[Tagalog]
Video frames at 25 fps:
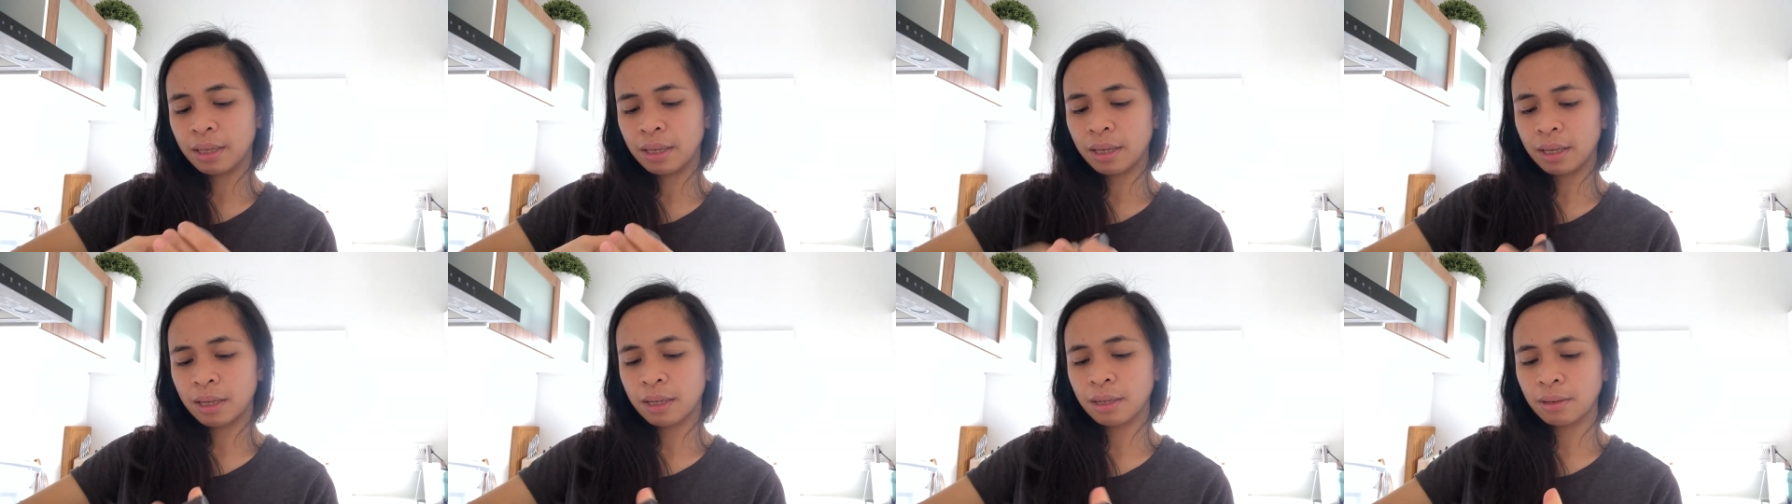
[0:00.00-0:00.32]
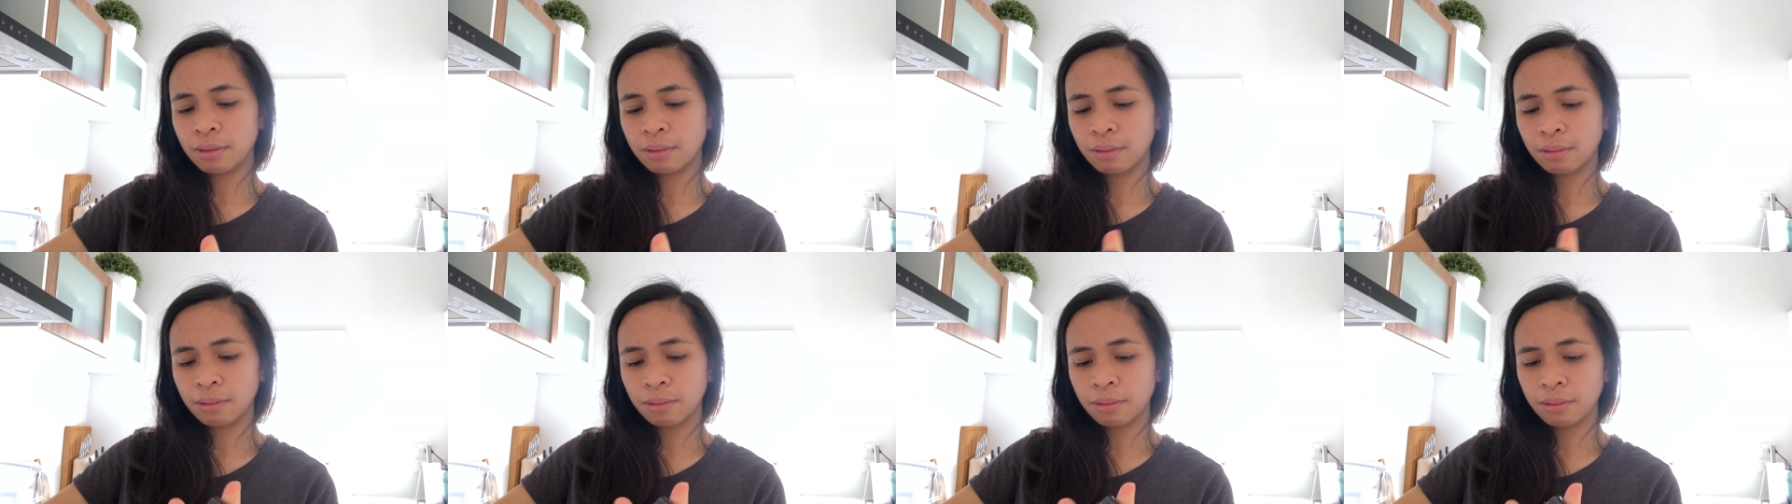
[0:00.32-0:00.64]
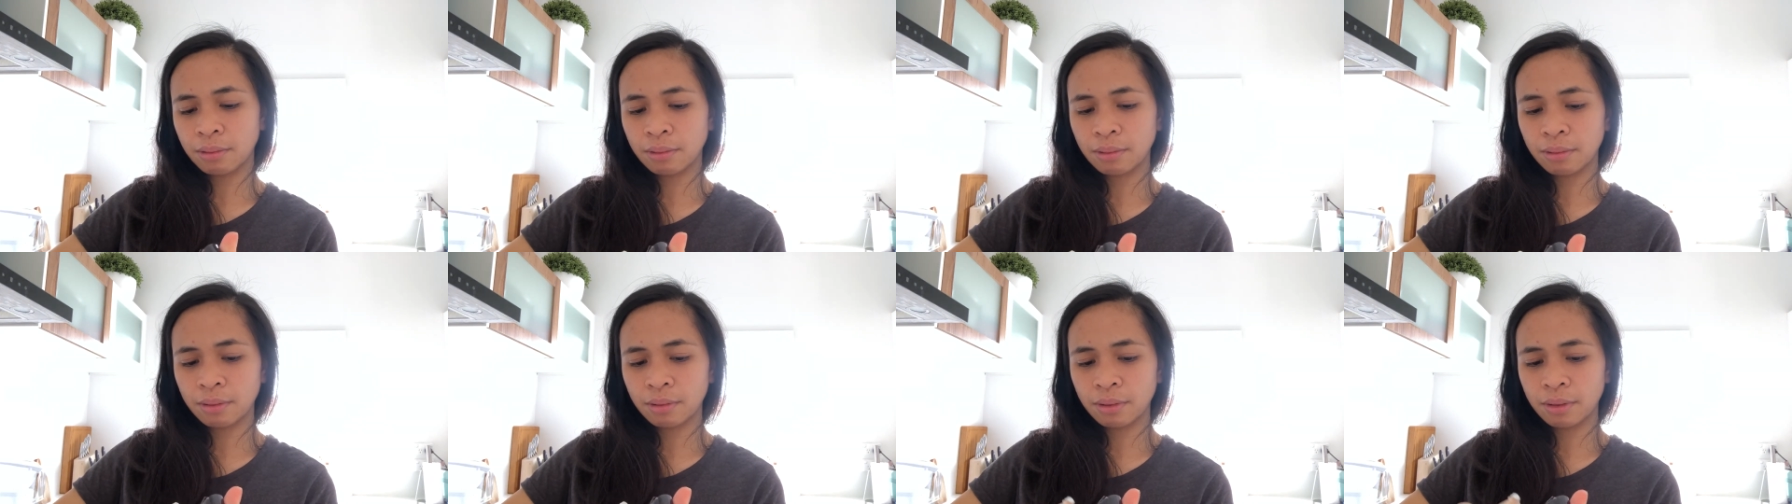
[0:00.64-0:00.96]
Ano?
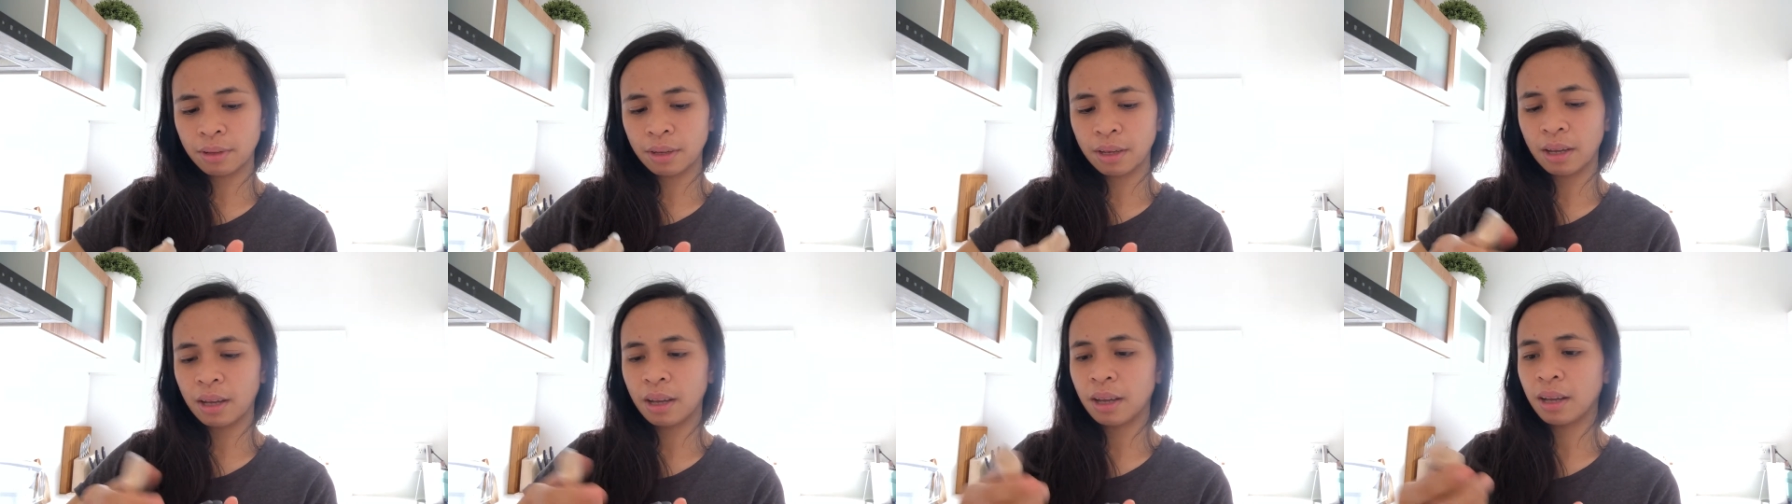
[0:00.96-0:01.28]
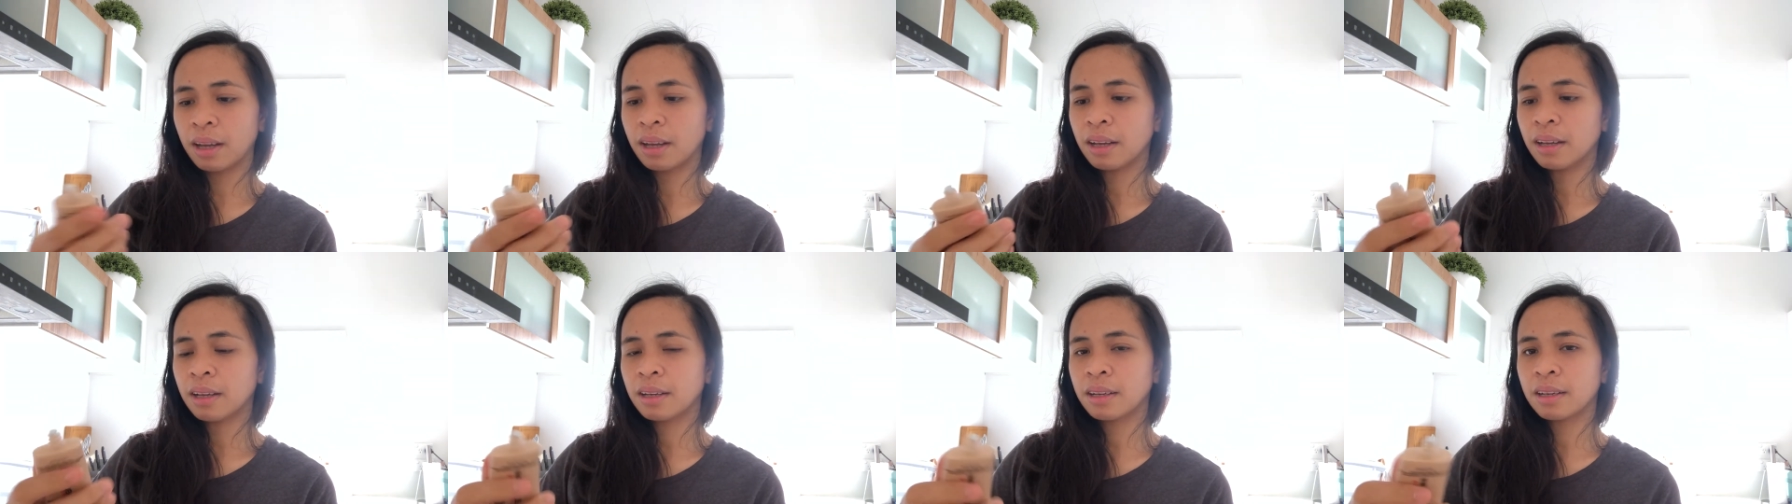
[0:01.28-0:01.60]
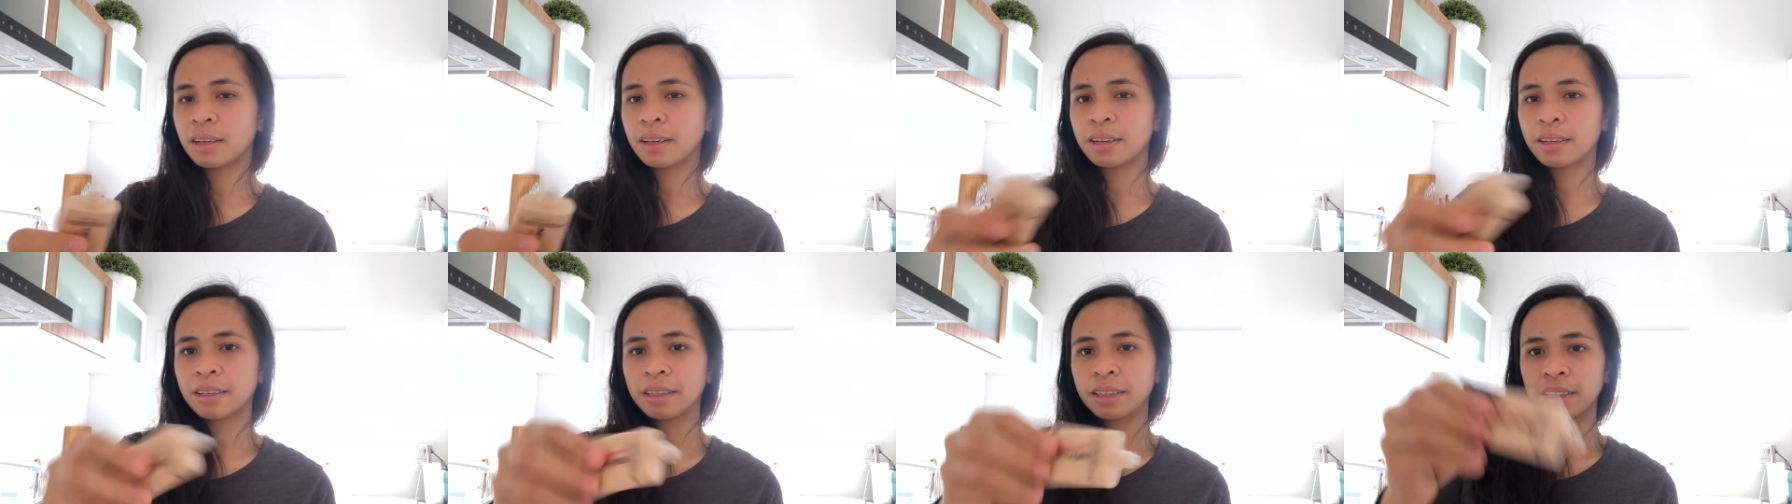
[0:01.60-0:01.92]
Ah,
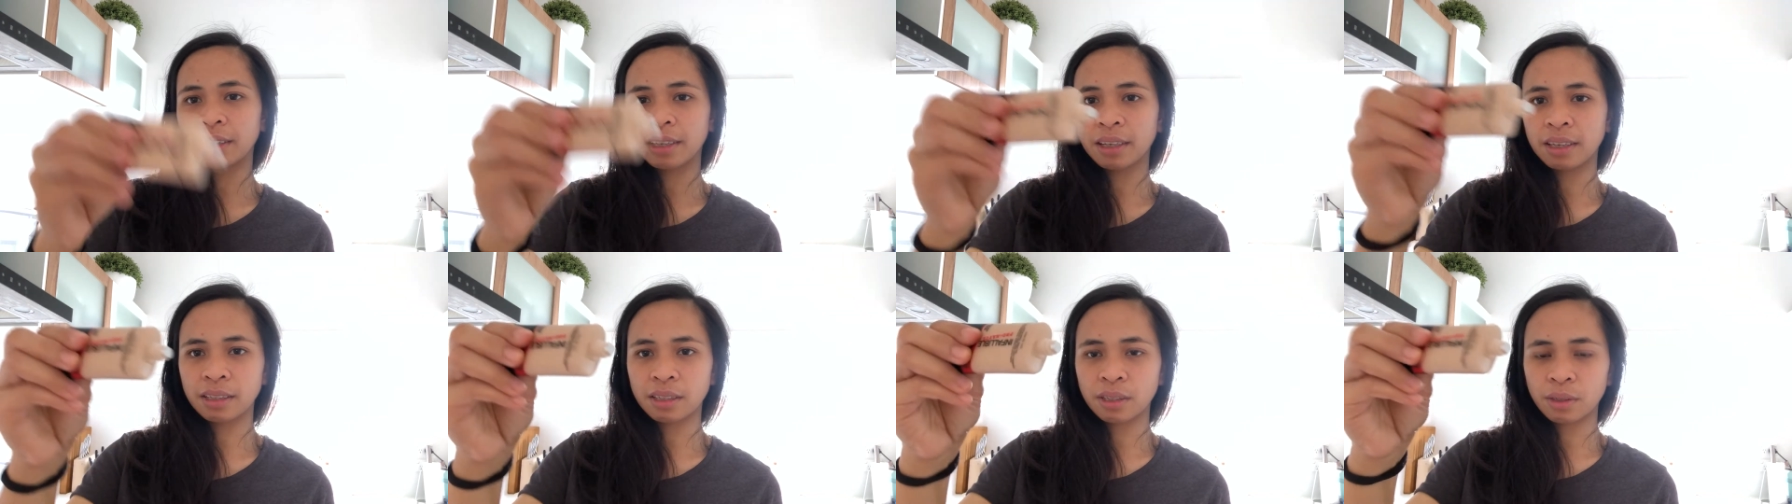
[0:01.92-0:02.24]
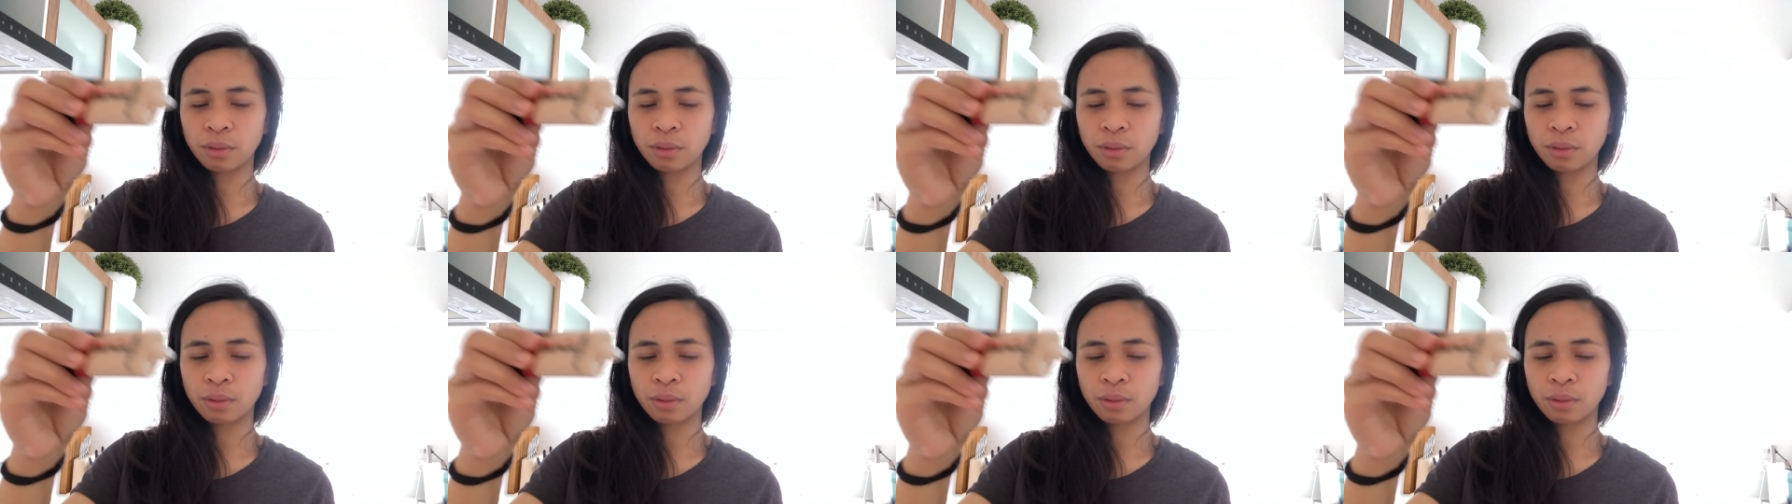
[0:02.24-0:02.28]
yan.